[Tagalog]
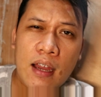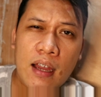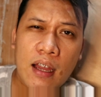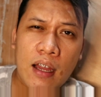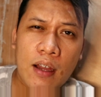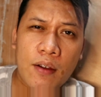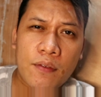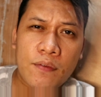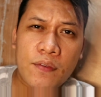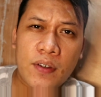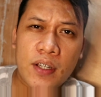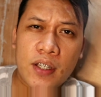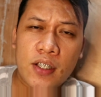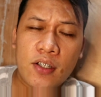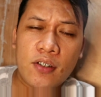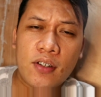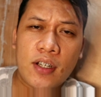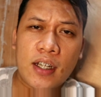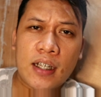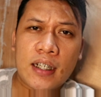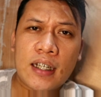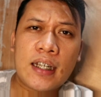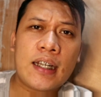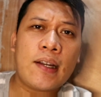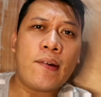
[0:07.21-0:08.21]
ang video
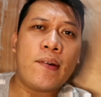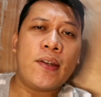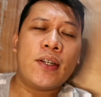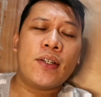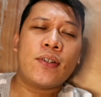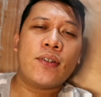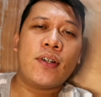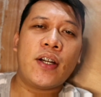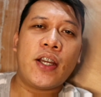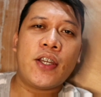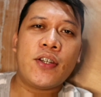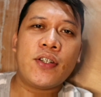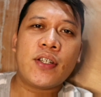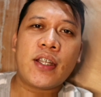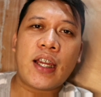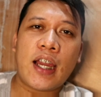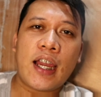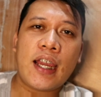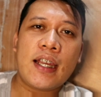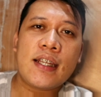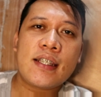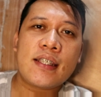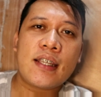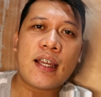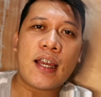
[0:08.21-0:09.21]
na gagawin ko ngayon
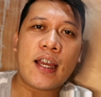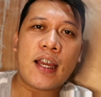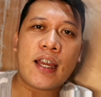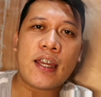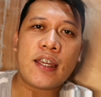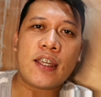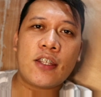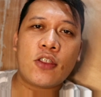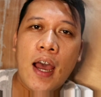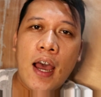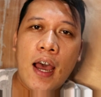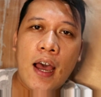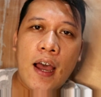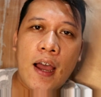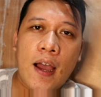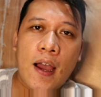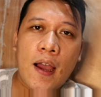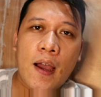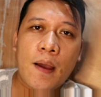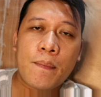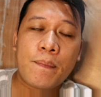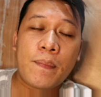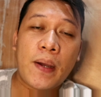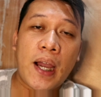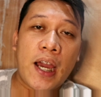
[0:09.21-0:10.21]
guys ay uh, ito uh,